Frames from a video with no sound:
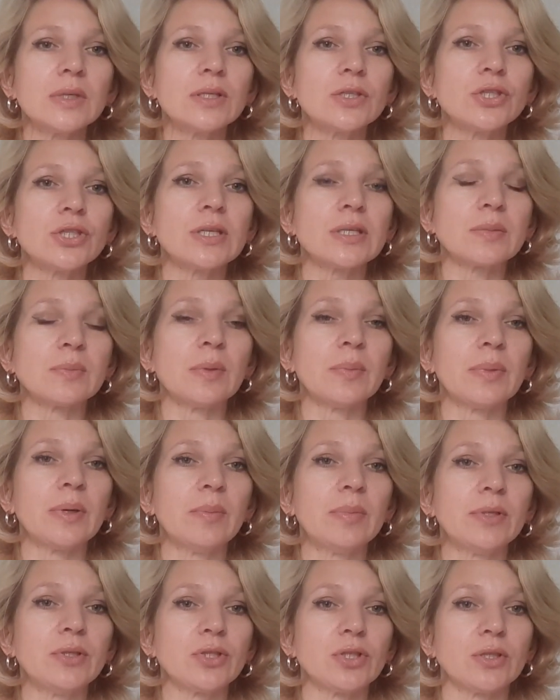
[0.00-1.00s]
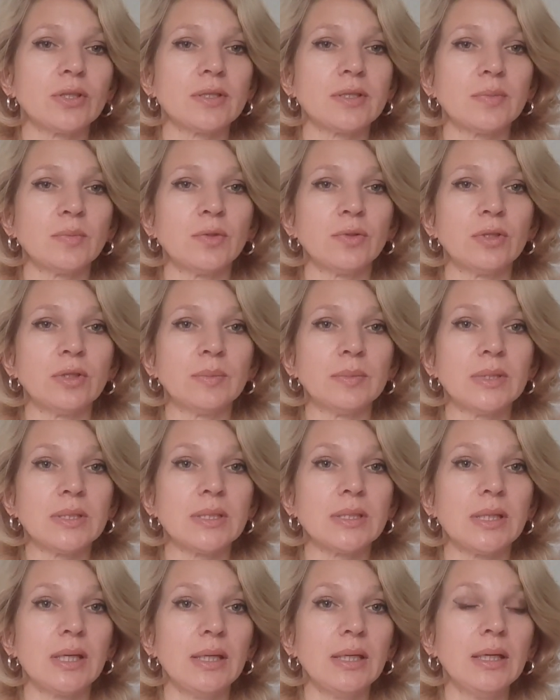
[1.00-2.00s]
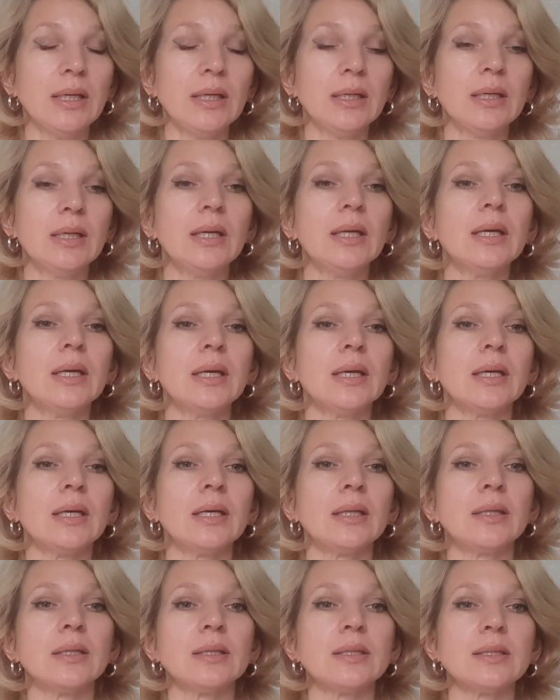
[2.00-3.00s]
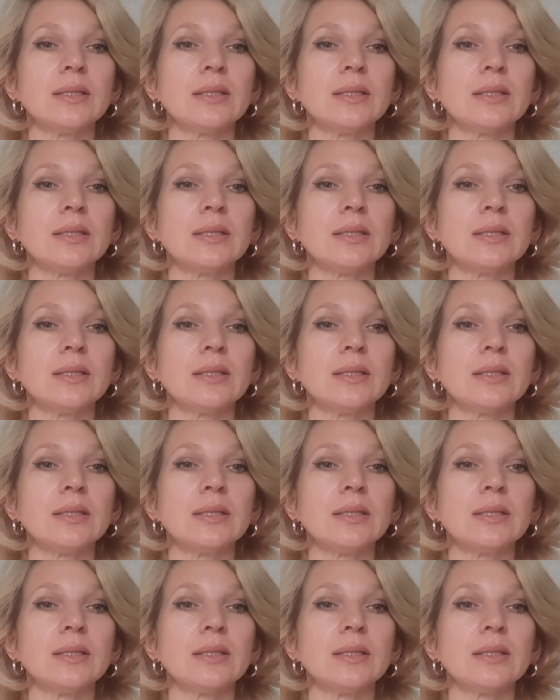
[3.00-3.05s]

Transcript: Сейчас мы поближе рассмотрим на столе это